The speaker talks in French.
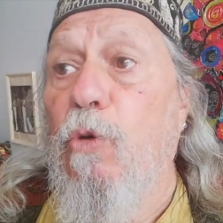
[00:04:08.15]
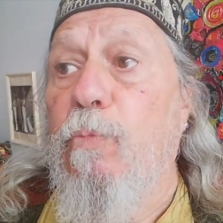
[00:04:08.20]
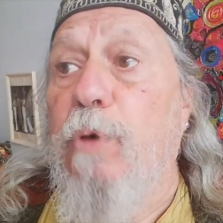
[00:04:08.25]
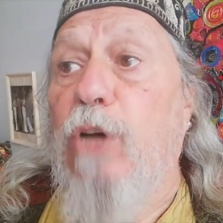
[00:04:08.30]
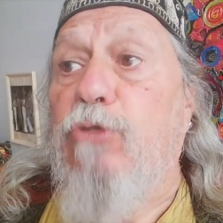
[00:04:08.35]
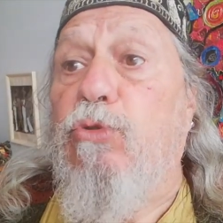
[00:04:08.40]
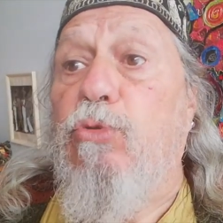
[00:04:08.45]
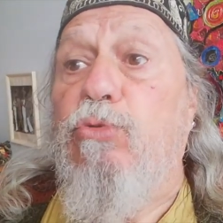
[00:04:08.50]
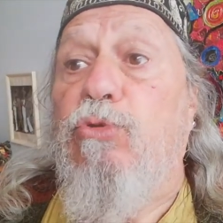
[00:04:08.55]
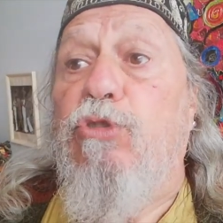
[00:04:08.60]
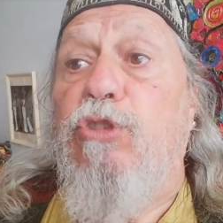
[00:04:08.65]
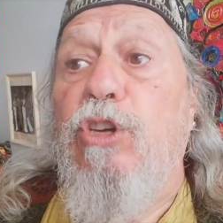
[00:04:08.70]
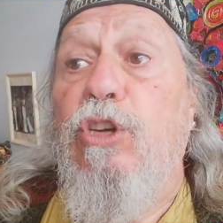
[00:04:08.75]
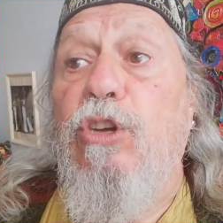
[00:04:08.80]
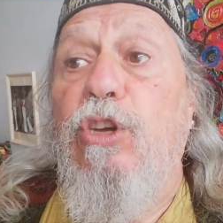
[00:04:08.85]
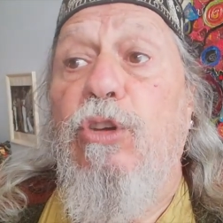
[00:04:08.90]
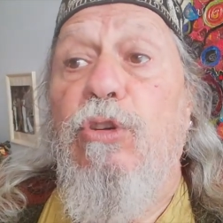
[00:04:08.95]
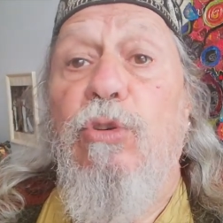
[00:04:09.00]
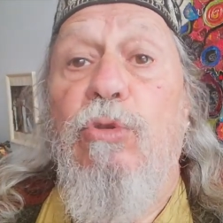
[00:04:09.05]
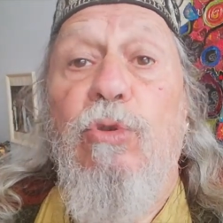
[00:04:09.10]
par
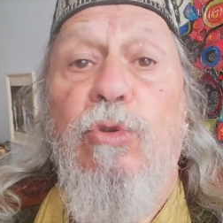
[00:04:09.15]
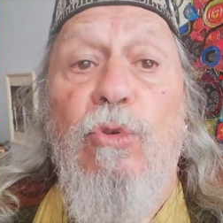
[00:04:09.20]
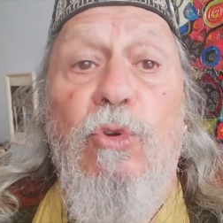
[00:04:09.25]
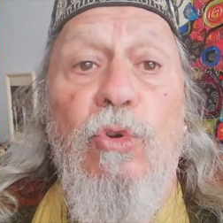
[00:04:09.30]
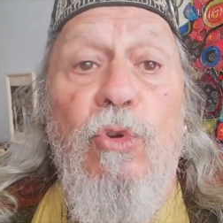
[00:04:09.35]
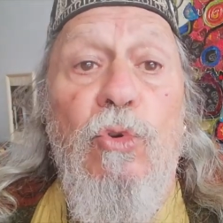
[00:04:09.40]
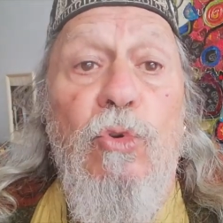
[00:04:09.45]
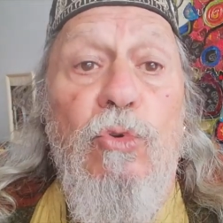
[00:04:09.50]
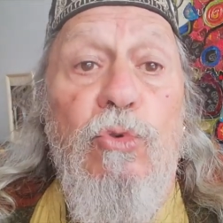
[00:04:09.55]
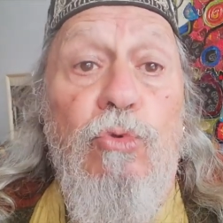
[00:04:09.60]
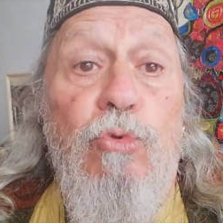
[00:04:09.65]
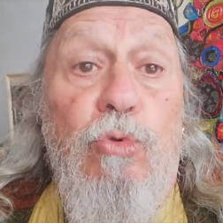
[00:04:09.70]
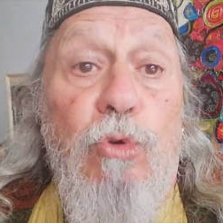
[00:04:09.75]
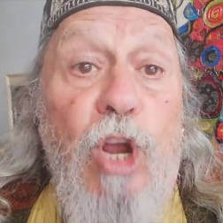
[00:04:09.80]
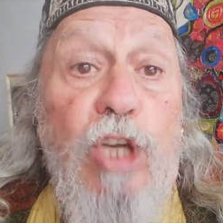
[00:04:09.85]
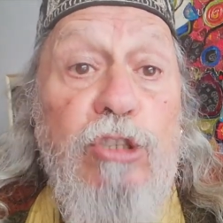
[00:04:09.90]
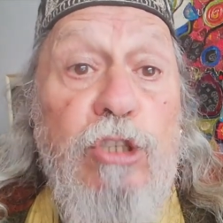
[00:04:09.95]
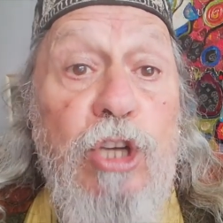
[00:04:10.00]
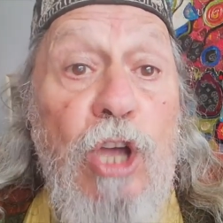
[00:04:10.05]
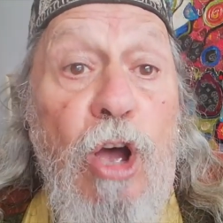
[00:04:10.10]
souci de
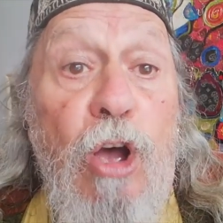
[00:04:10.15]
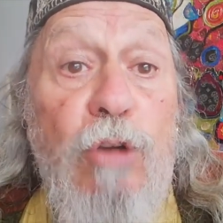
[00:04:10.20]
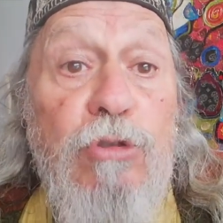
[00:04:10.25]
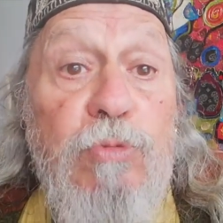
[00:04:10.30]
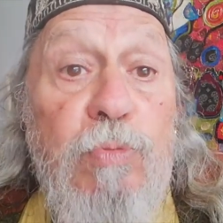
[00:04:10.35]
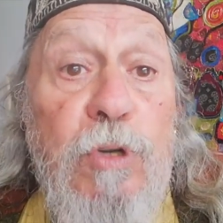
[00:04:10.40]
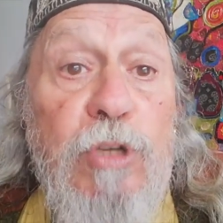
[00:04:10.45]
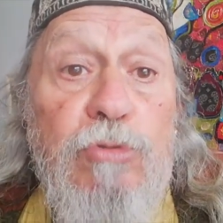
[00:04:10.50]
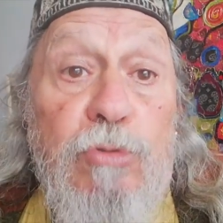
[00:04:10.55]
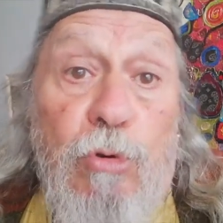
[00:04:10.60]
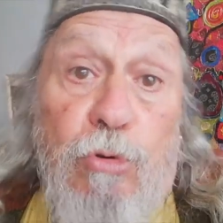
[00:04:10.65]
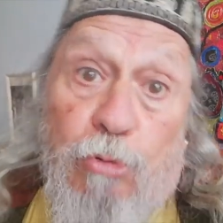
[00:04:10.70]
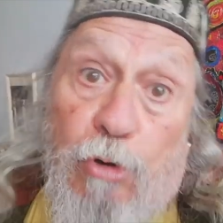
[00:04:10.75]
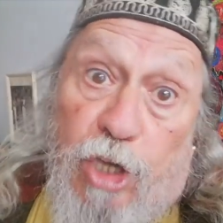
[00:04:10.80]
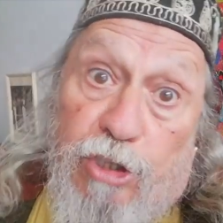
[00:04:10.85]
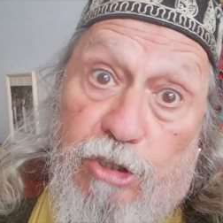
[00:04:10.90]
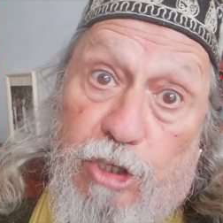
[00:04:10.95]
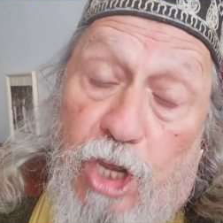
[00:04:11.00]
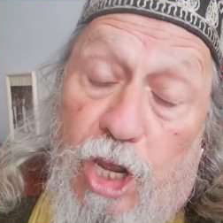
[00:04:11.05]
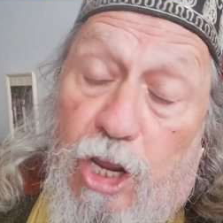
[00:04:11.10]
la science, bien sûr, de la
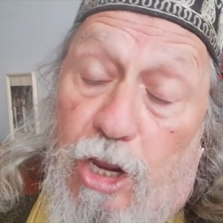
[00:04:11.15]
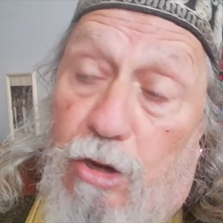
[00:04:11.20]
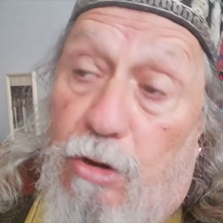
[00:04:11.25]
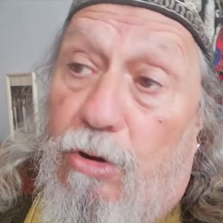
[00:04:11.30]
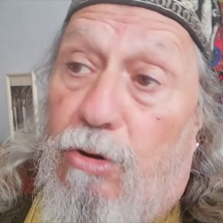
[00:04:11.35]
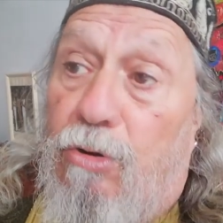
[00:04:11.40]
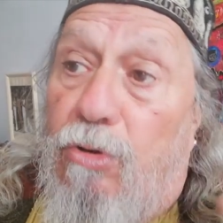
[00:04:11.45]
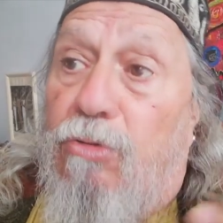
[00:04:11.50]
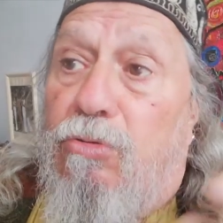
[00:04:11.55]
sienne,